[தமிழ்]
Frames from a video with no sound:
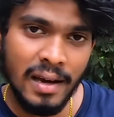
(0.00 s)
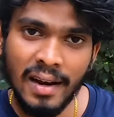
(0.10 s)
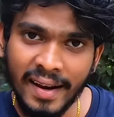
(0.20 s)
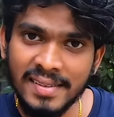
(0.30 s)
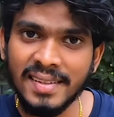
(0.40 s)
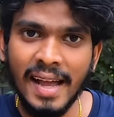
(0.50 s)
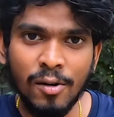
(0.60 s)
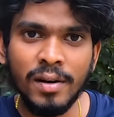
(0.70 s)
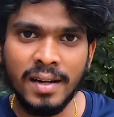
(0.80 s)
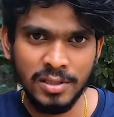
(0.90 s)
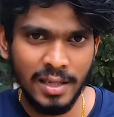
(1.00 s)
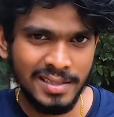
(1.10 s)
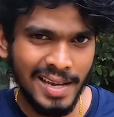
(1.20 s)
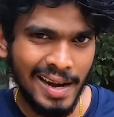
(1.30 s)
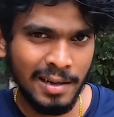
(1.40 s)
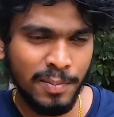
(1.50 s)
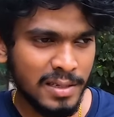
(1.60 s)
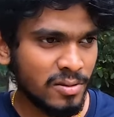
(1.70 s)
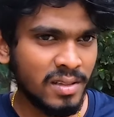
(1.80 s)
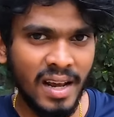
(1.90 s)
லக்கேஜ் ரேக் ஒன்று இருக்குது சேடில்
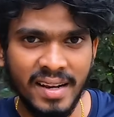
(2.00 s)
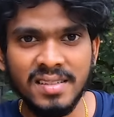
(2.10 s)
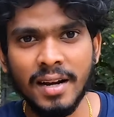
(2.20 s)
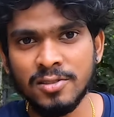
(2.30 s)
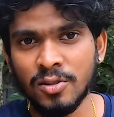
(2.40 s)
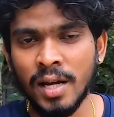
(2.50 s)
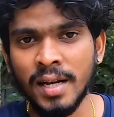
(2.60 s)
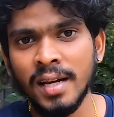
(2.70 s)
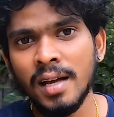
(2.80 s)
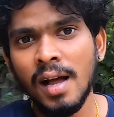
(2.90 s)
ப்ளஸ் வந்து லக்கேஜ் ரேக்குன்னு சொன்னாங்க